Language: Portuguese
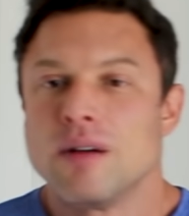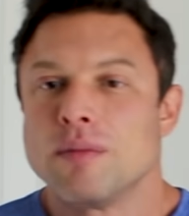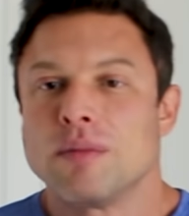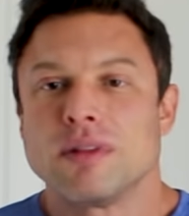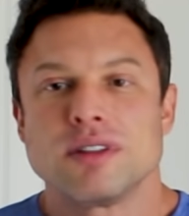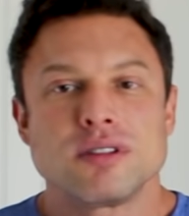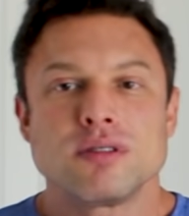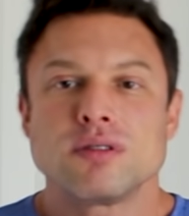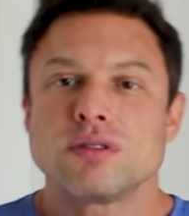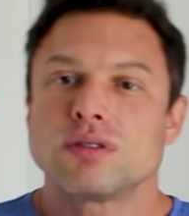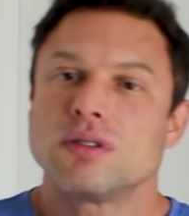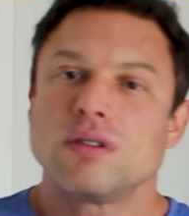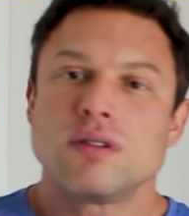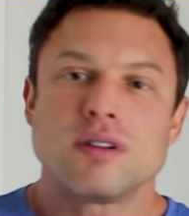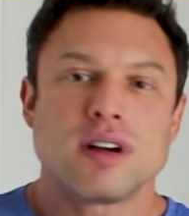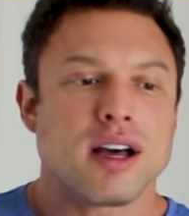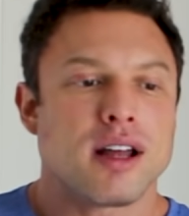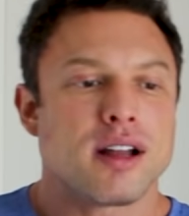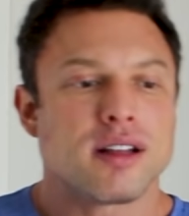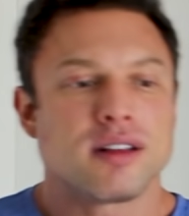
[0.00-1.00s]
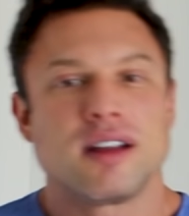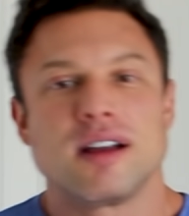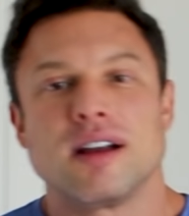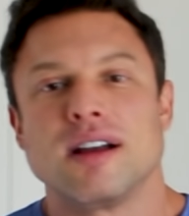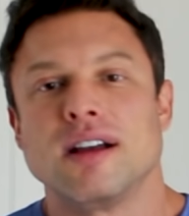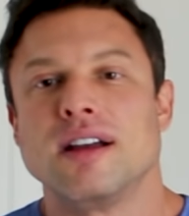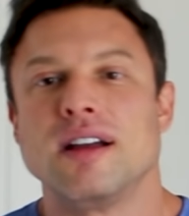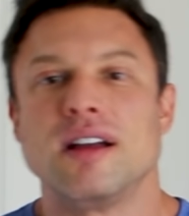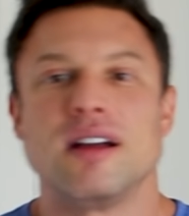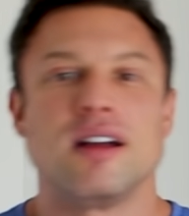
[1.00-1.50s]
Mas eu não sou o cara
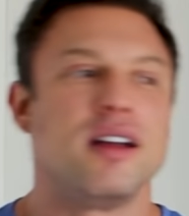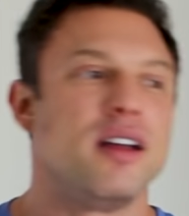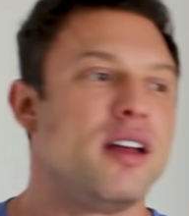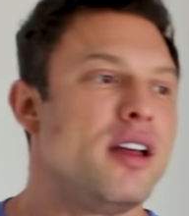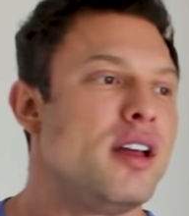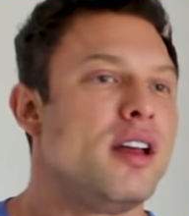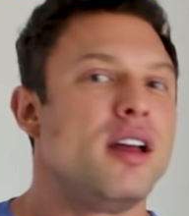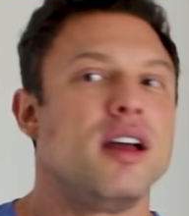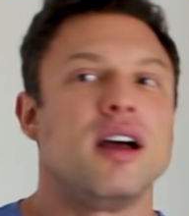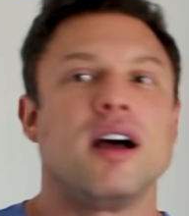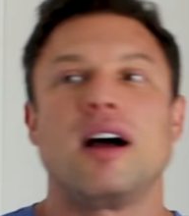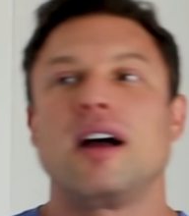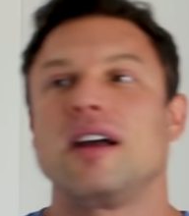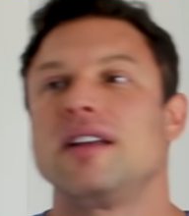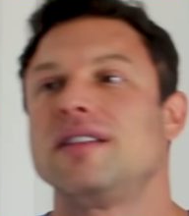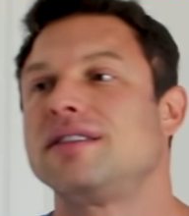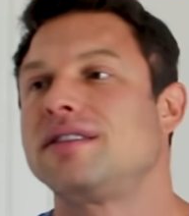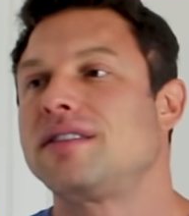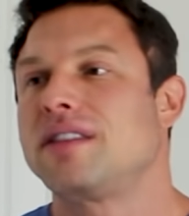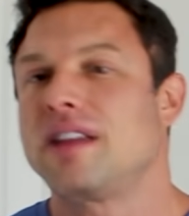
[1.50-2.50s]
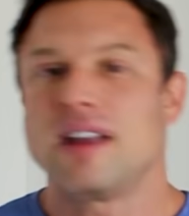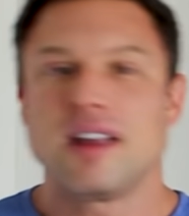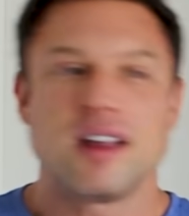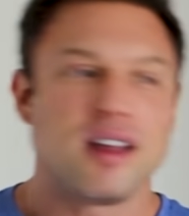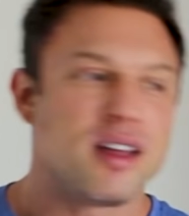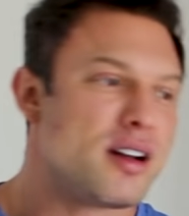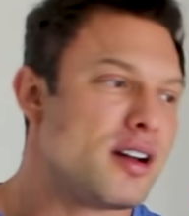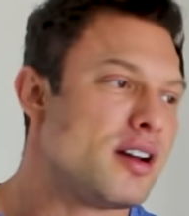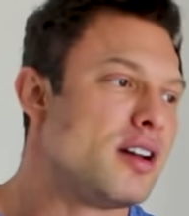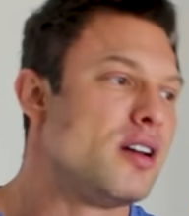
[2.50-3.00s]
da a
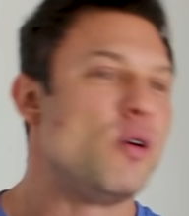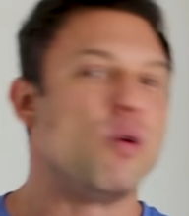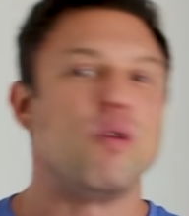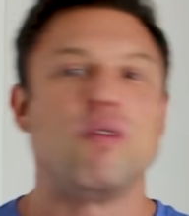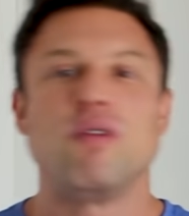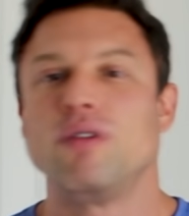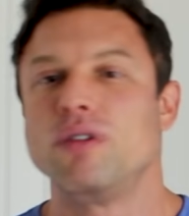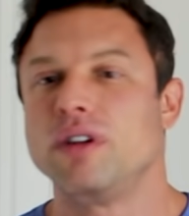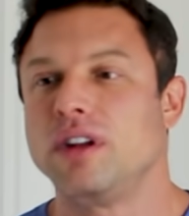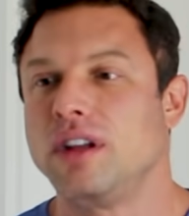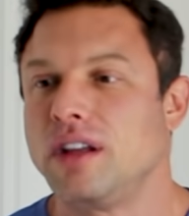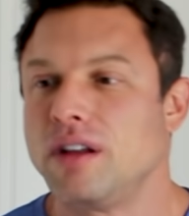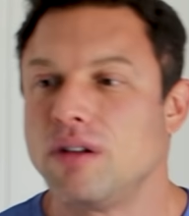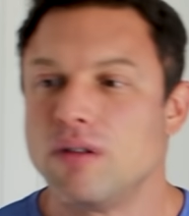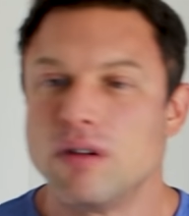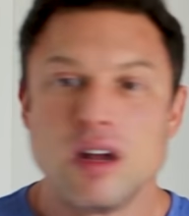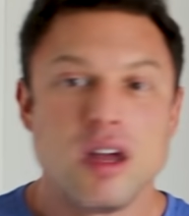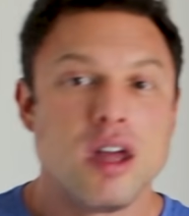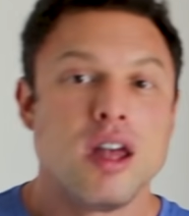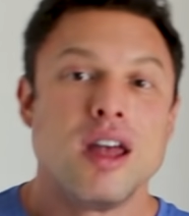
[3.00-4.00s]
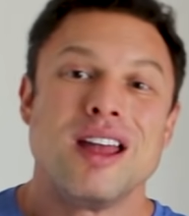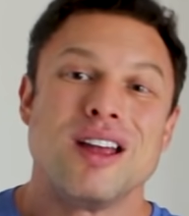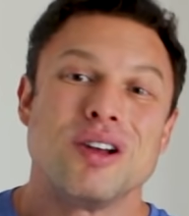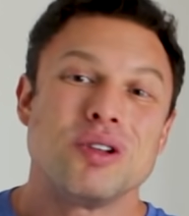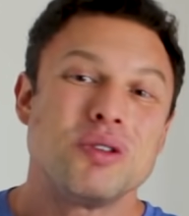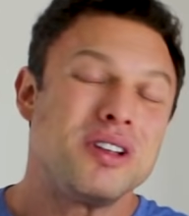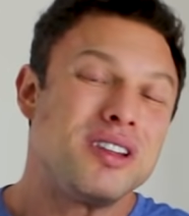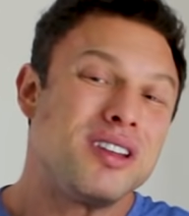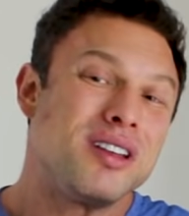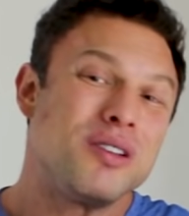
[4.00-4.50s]
esteira, o funil. Eu
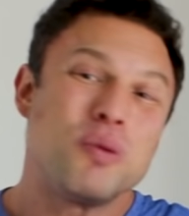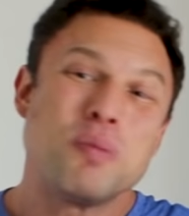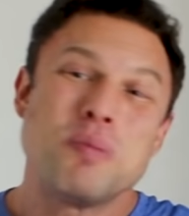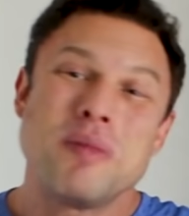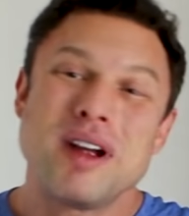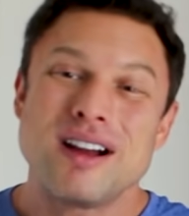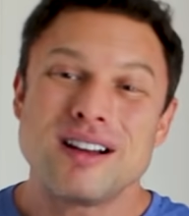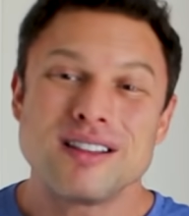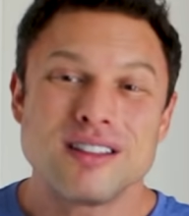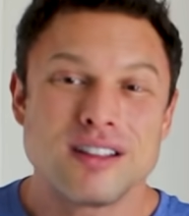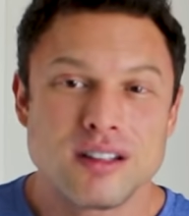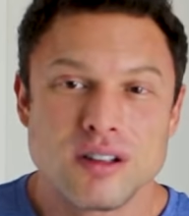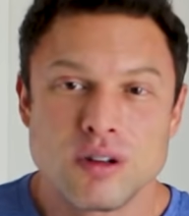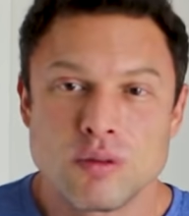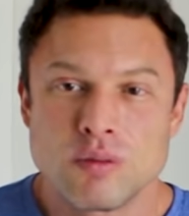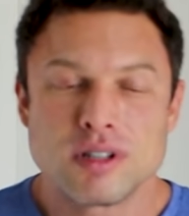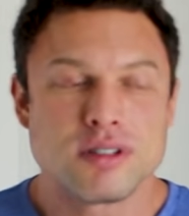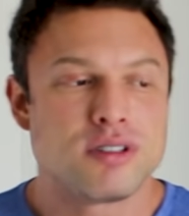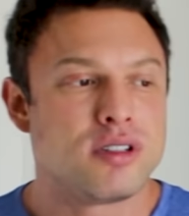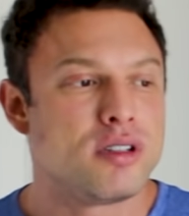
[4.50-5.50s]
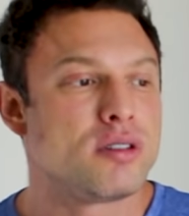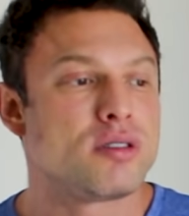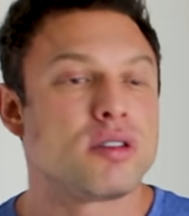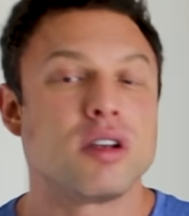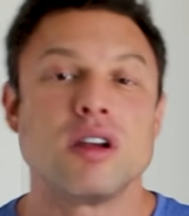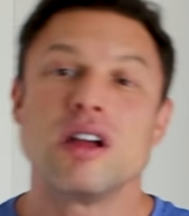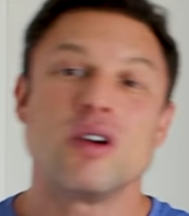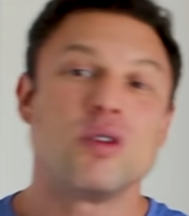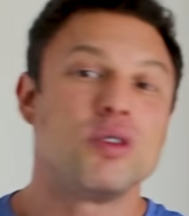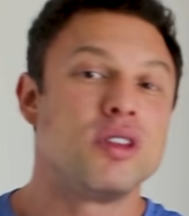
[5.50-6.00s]
não entendo merda nenhuma
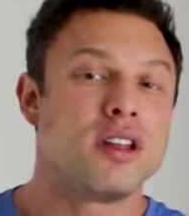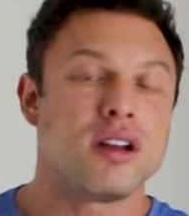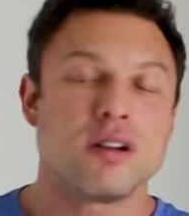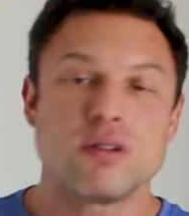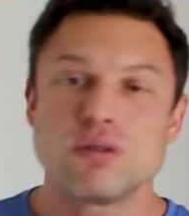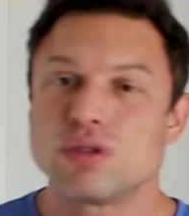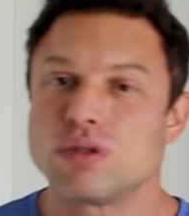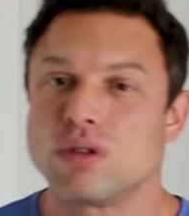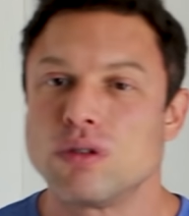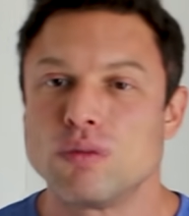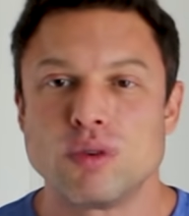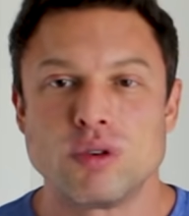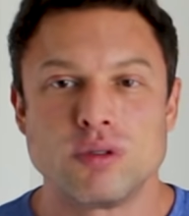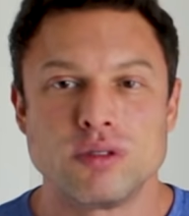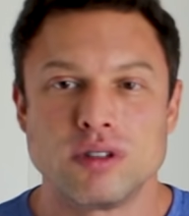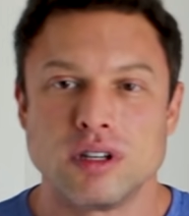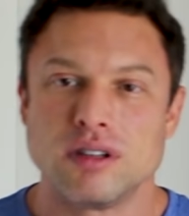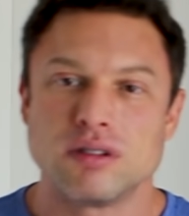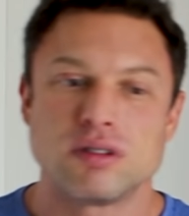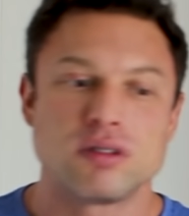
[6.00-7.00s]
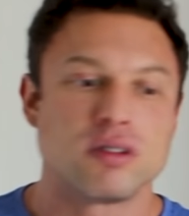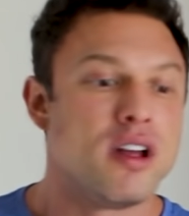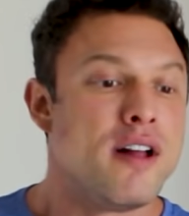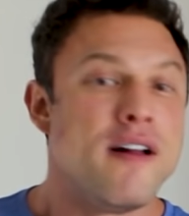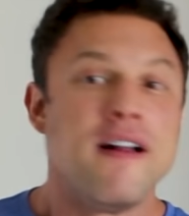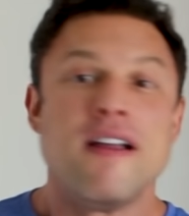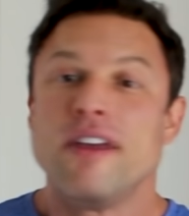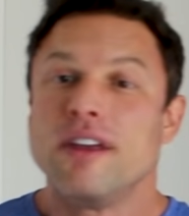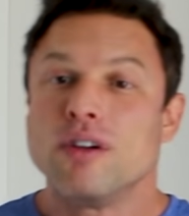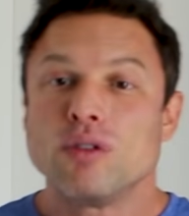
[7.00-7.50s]
disso, eu não sou bom nisso,
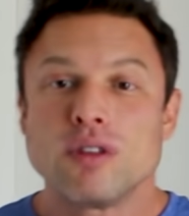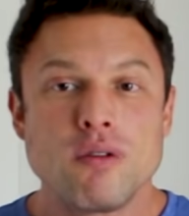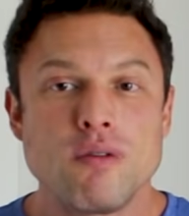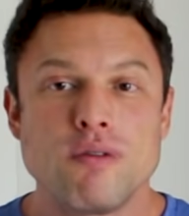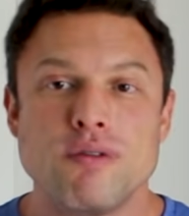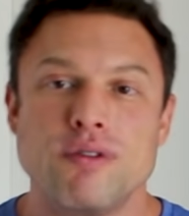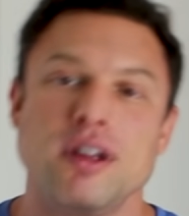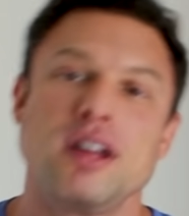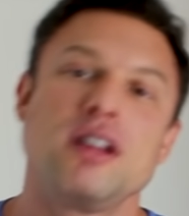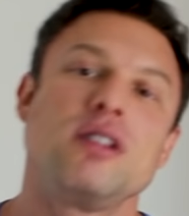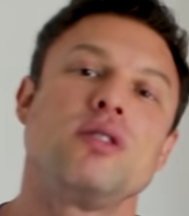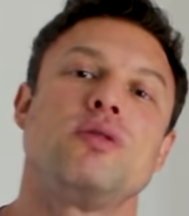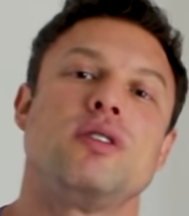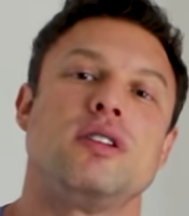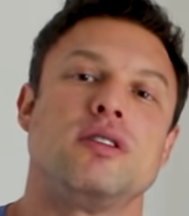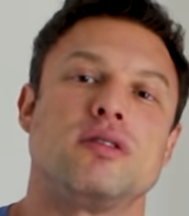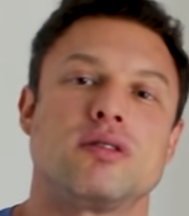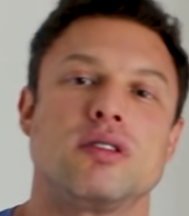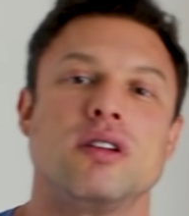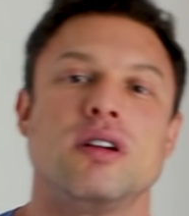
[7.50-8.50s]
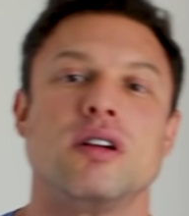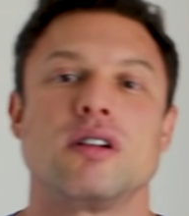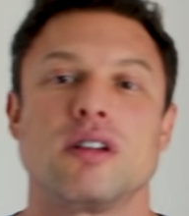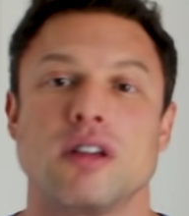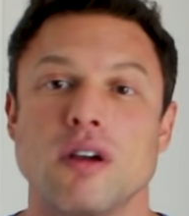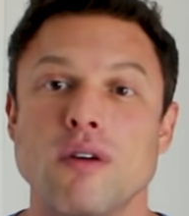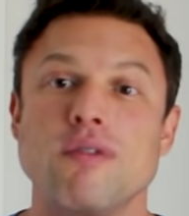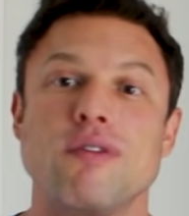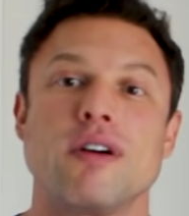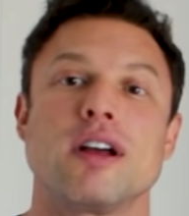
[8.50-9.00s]
eu não vendo isso. O
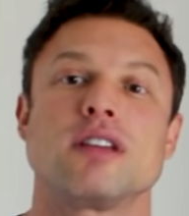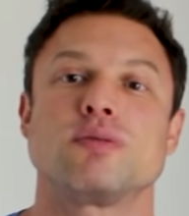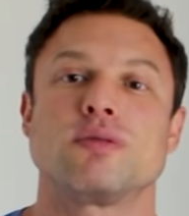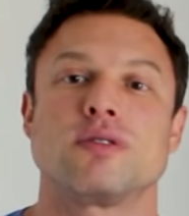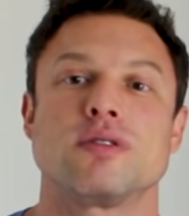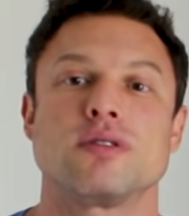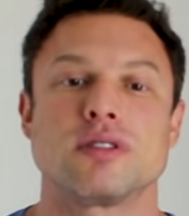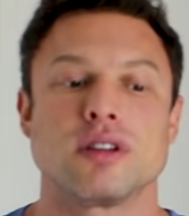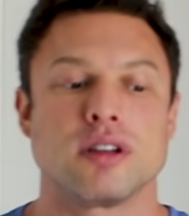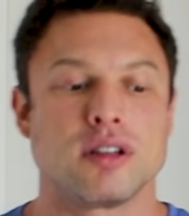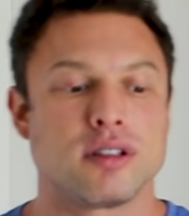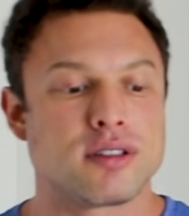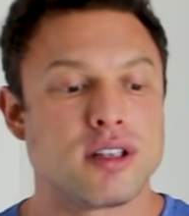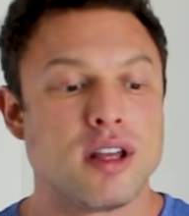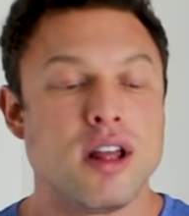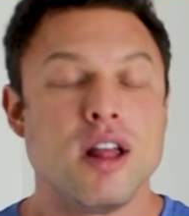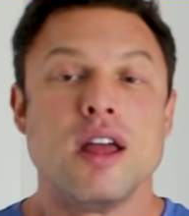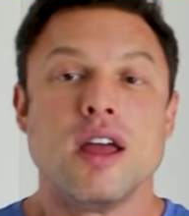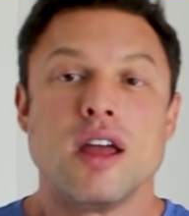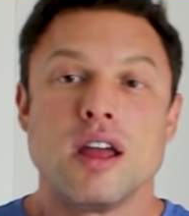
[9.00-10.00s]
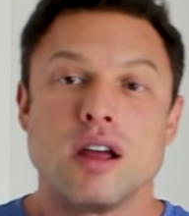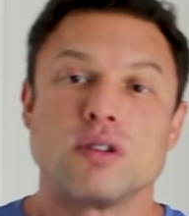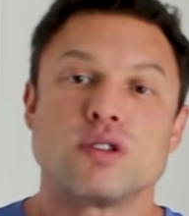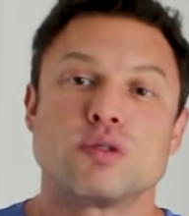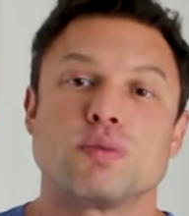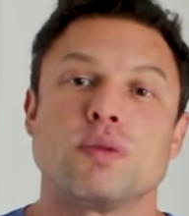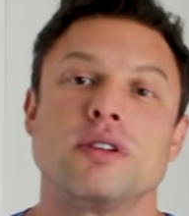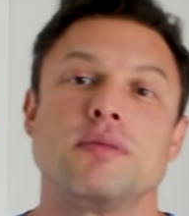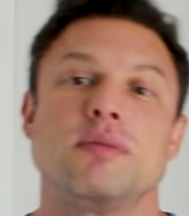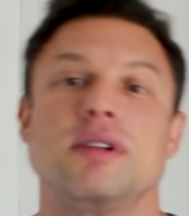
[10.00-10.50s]
que eu faço para vocês? Eu
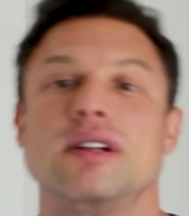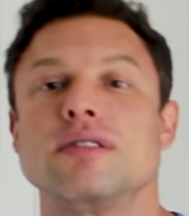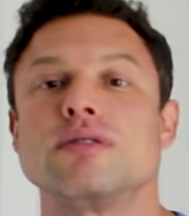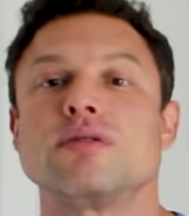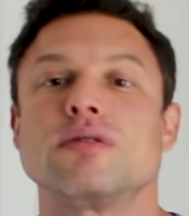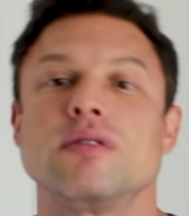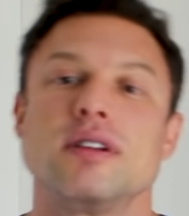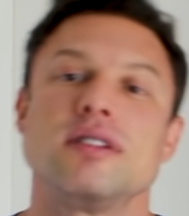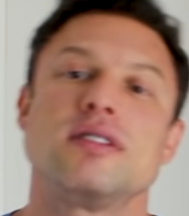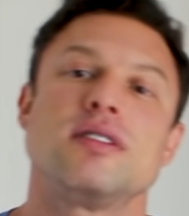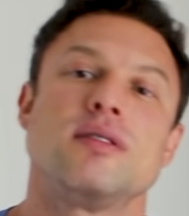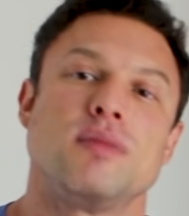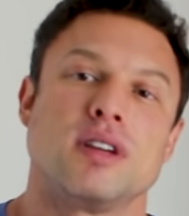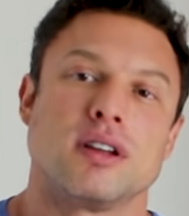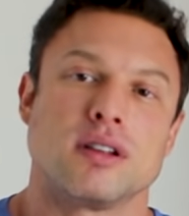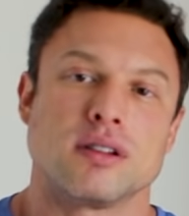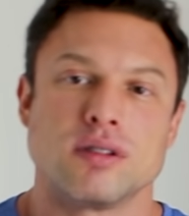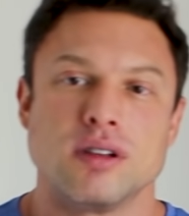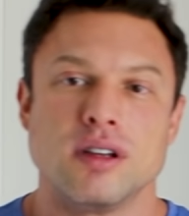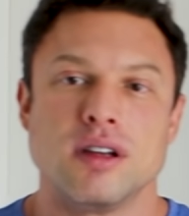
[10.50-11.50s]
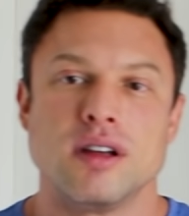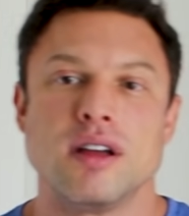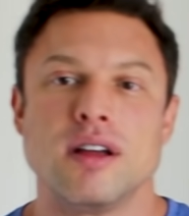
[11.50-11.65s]
disponibilizo conhecimento.